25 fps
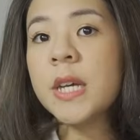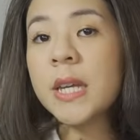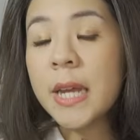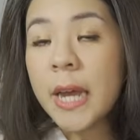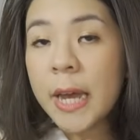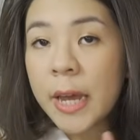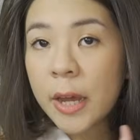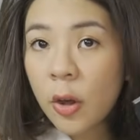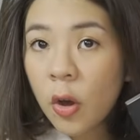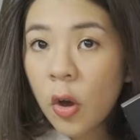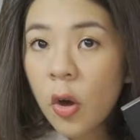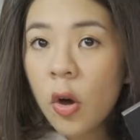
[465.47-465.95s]
cho
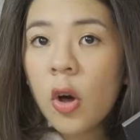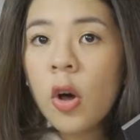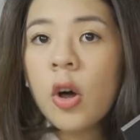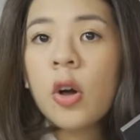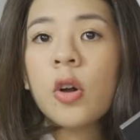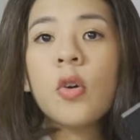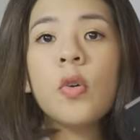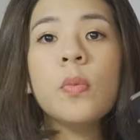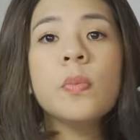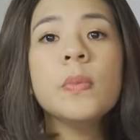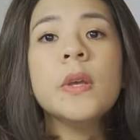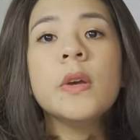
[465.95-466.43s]
thầy
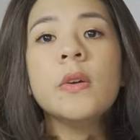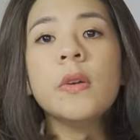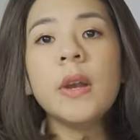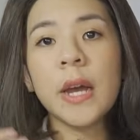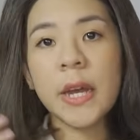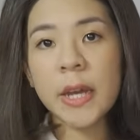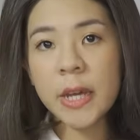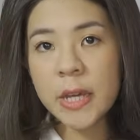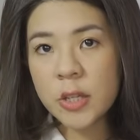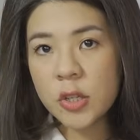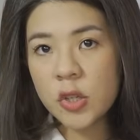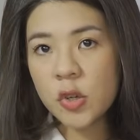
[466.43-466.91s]
cô cũng như
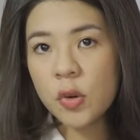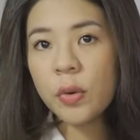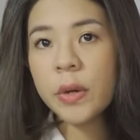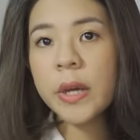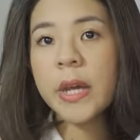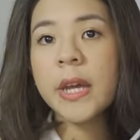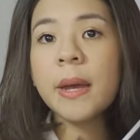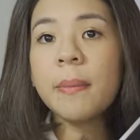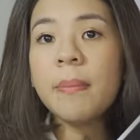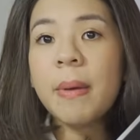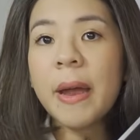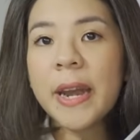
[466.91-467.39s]
là ghi chú
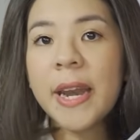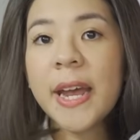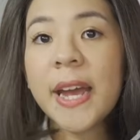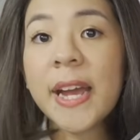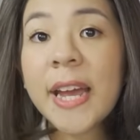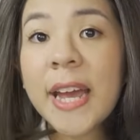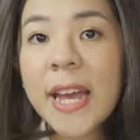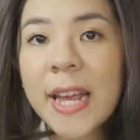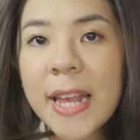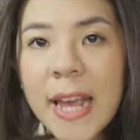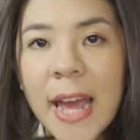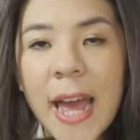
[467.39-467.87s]
khi các bạn
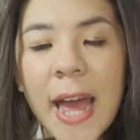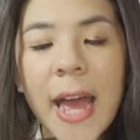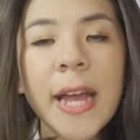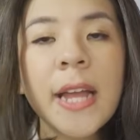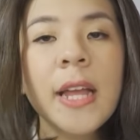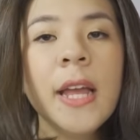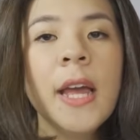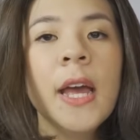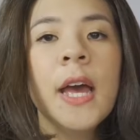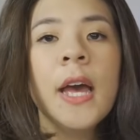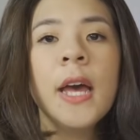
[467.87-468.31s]
đang nghe giảng